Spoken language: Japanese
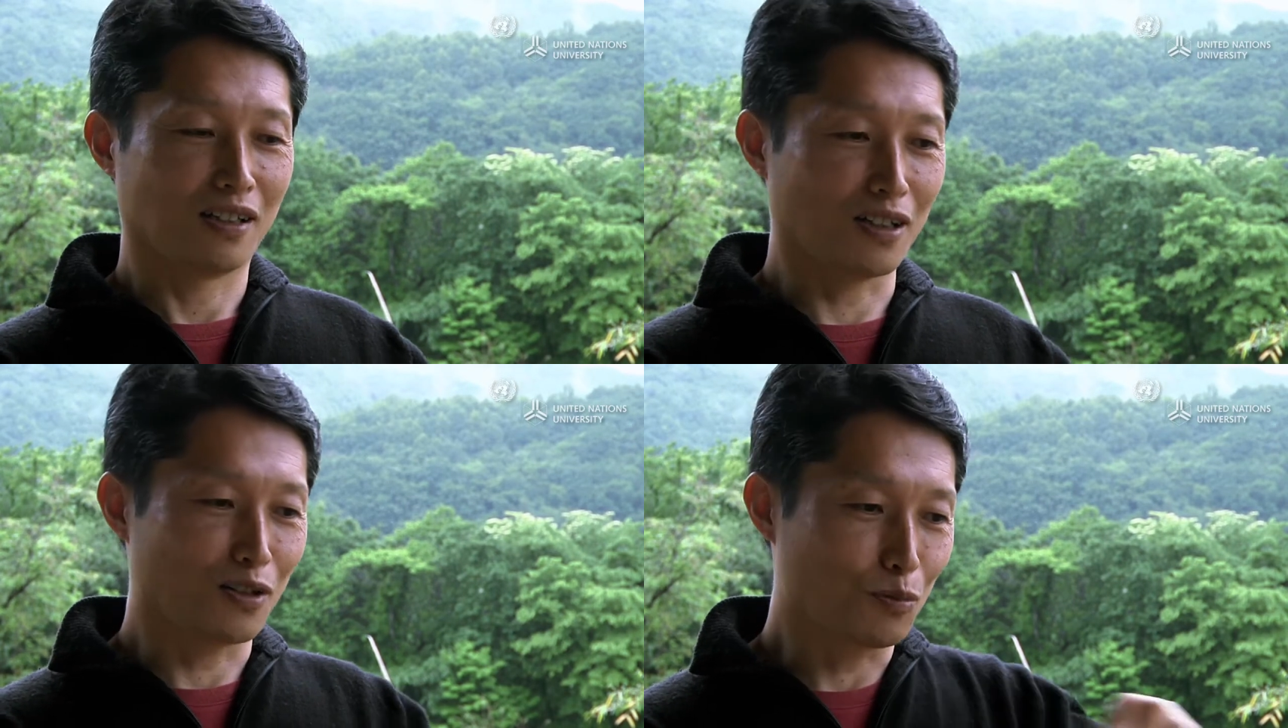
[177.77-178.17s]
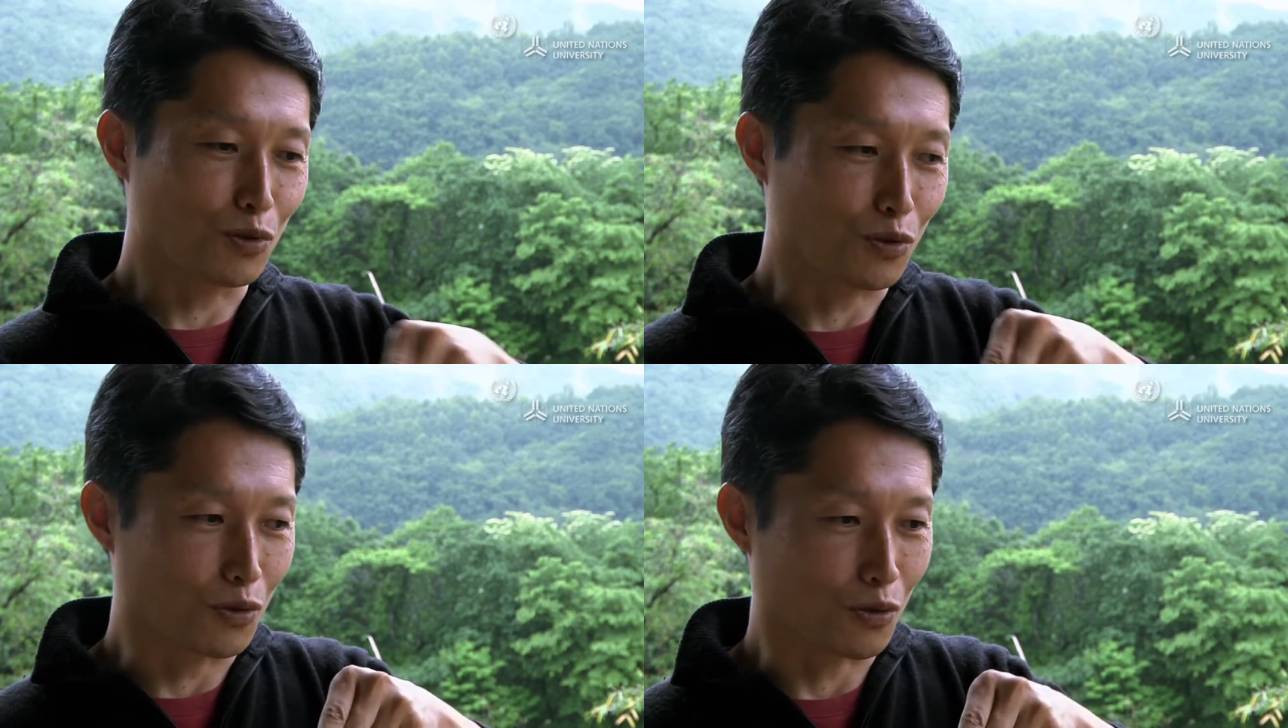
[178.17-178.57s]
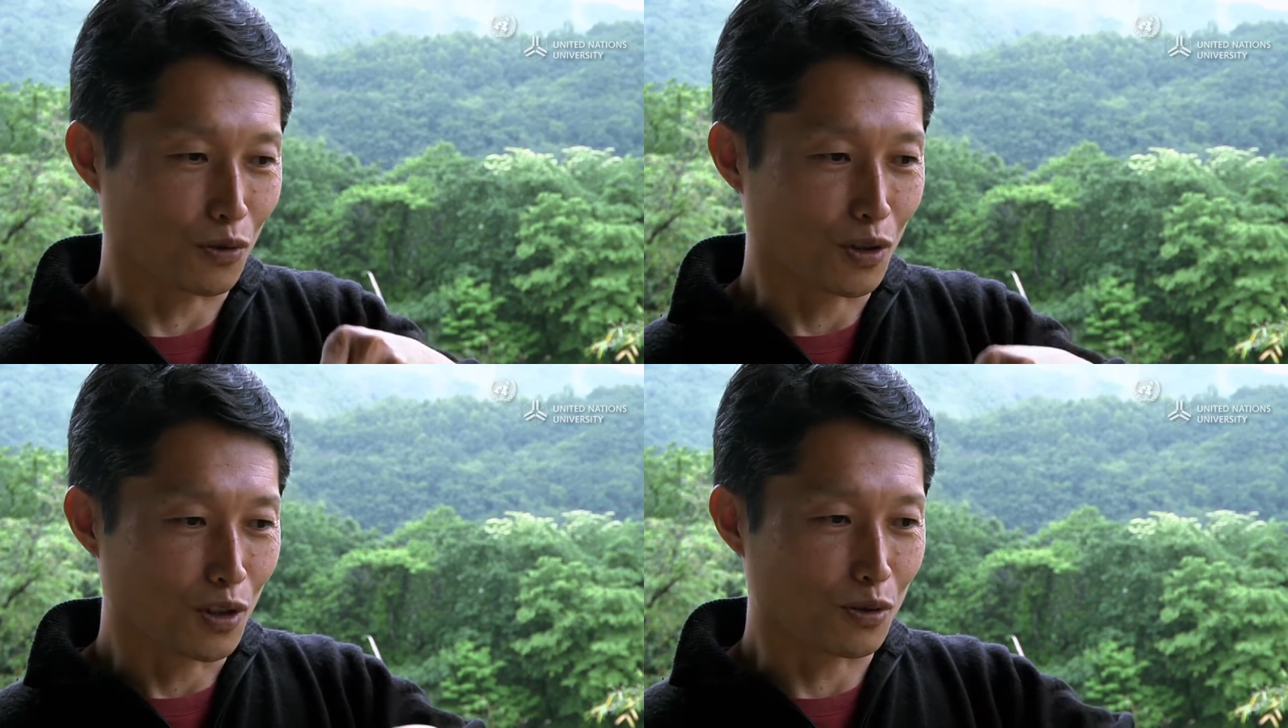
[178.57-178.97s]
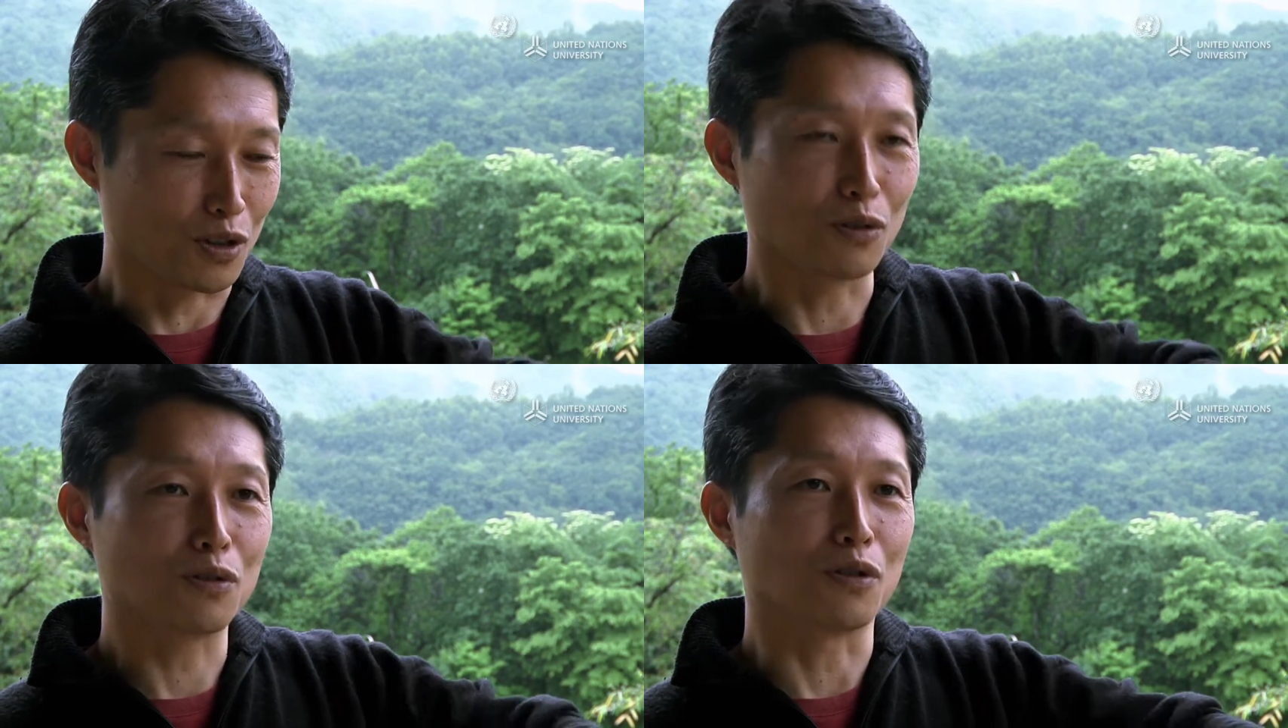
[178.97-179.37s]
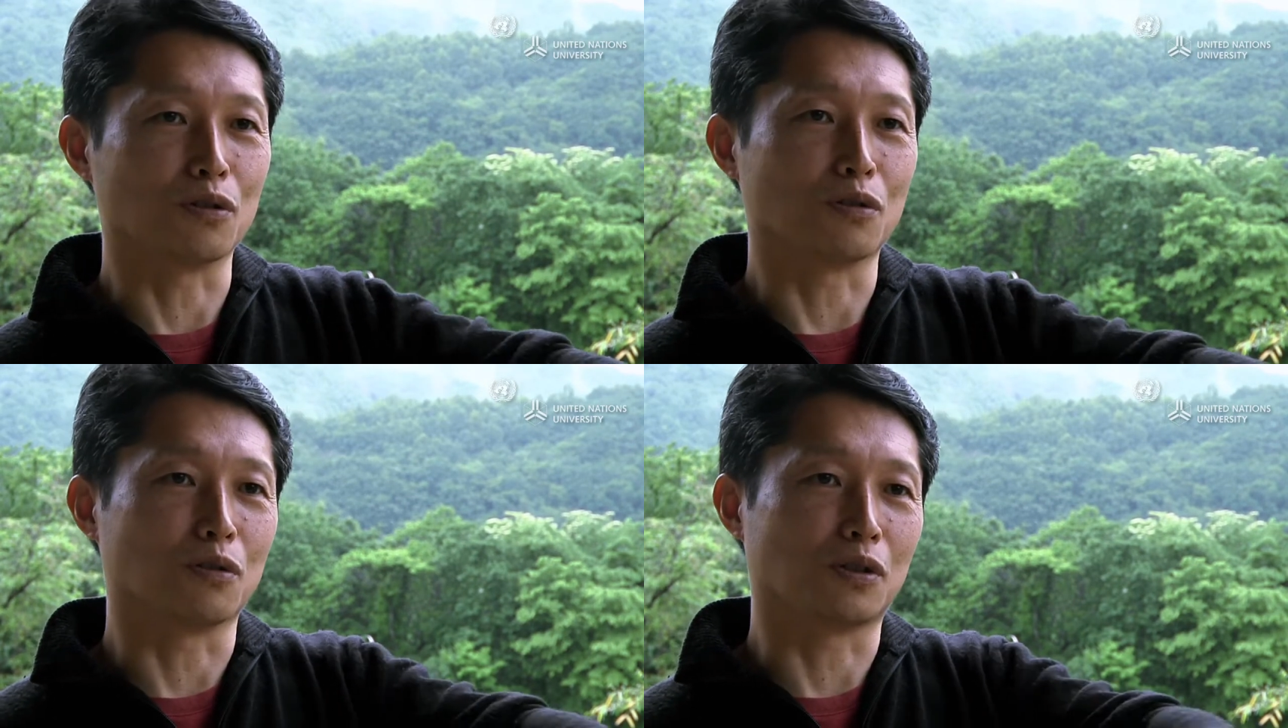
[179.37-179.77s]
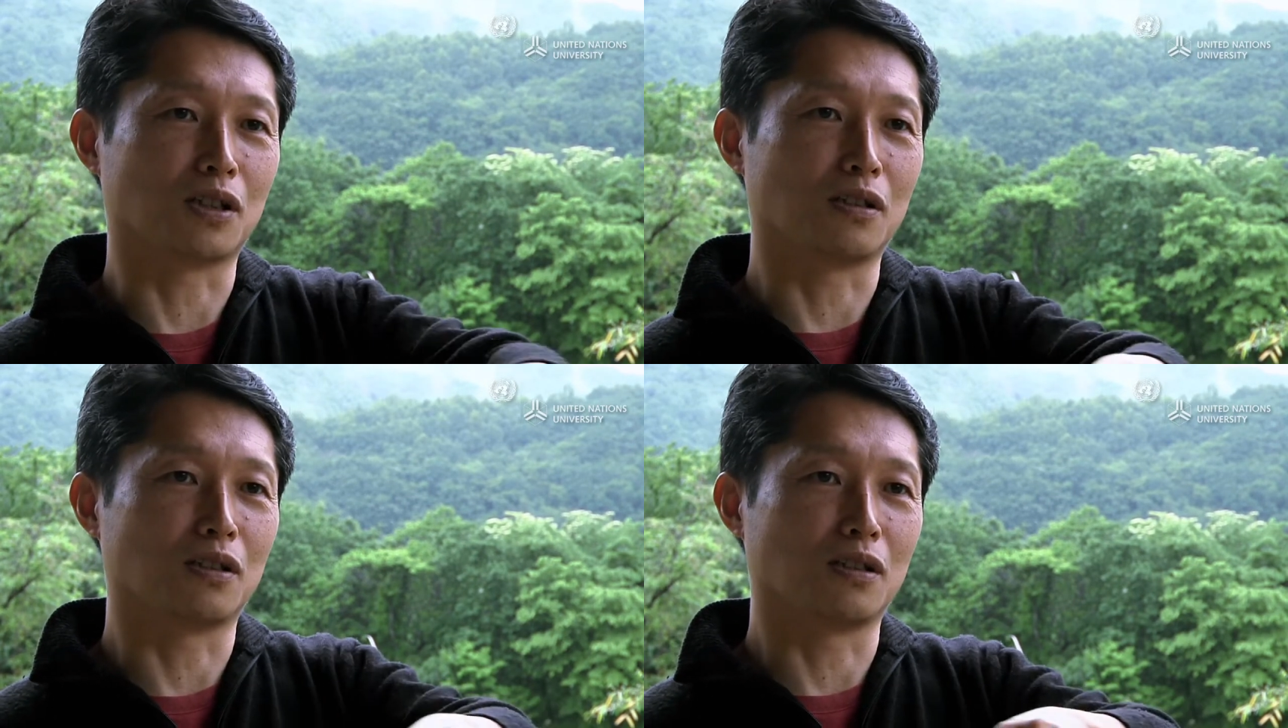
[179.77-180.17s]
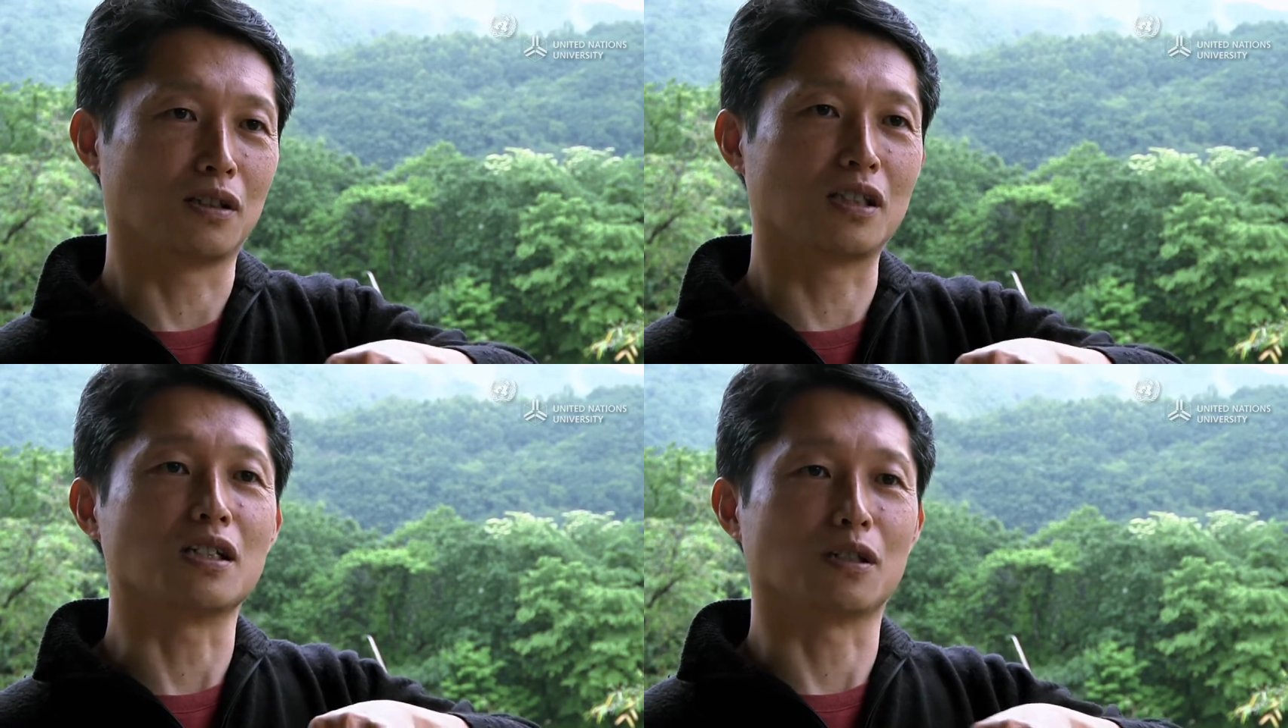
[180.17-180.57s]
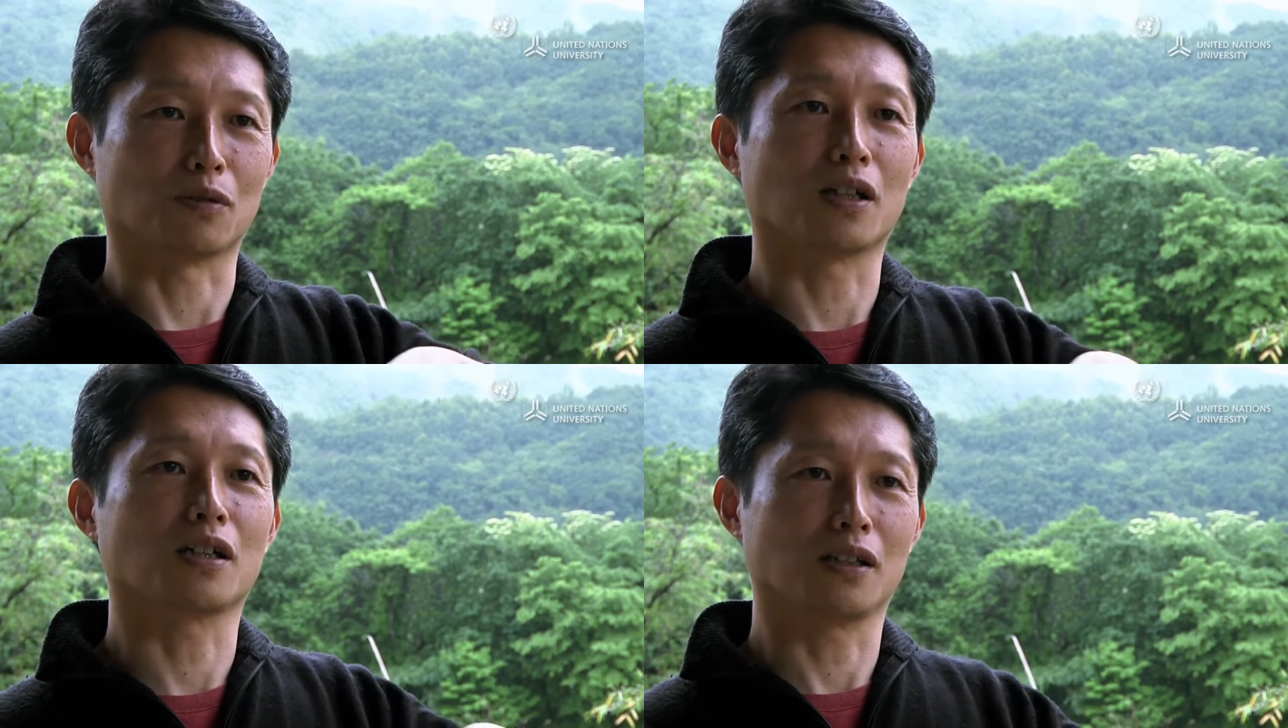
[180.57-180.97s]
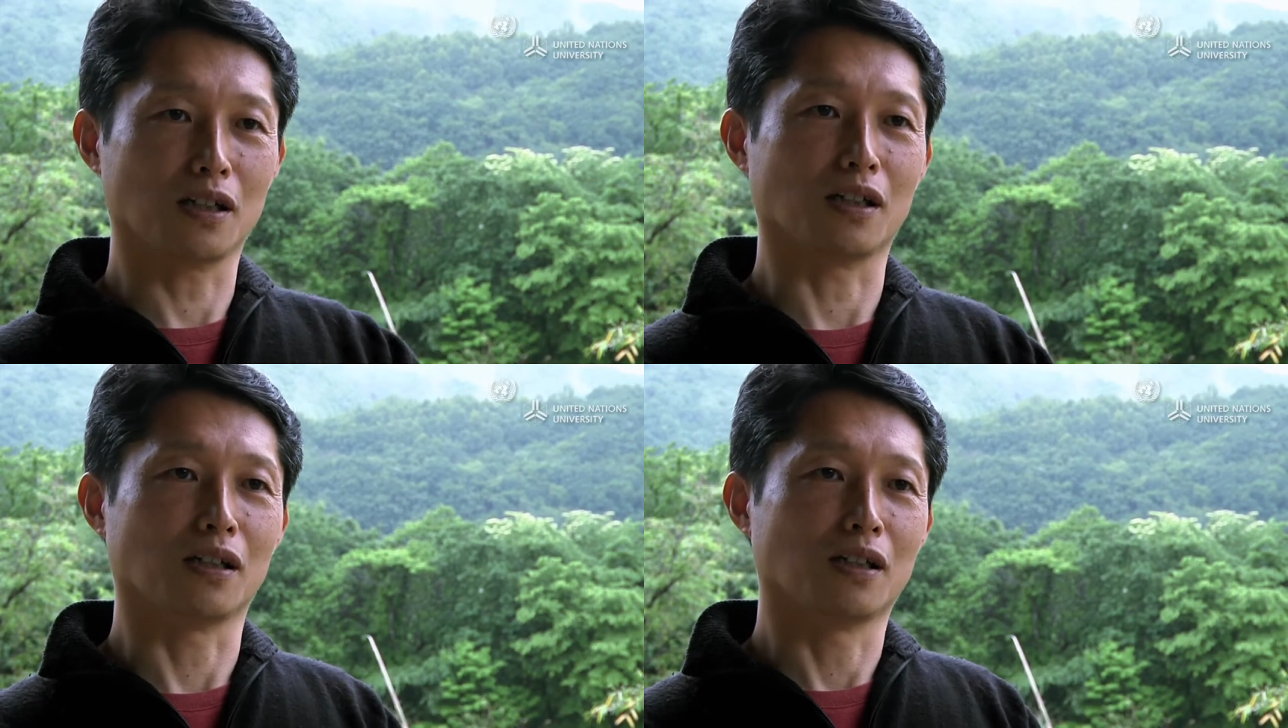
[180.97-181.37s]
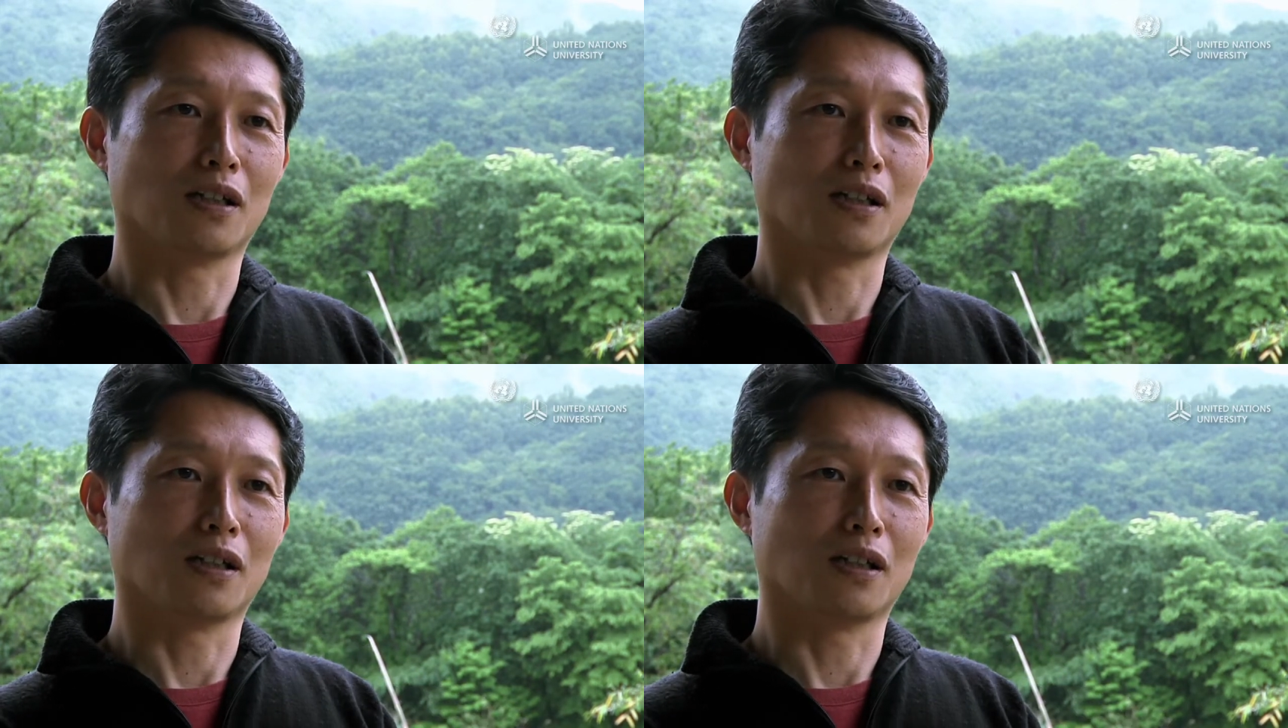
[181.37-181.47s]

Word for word: やるよりもこう藤野というこう地域の中で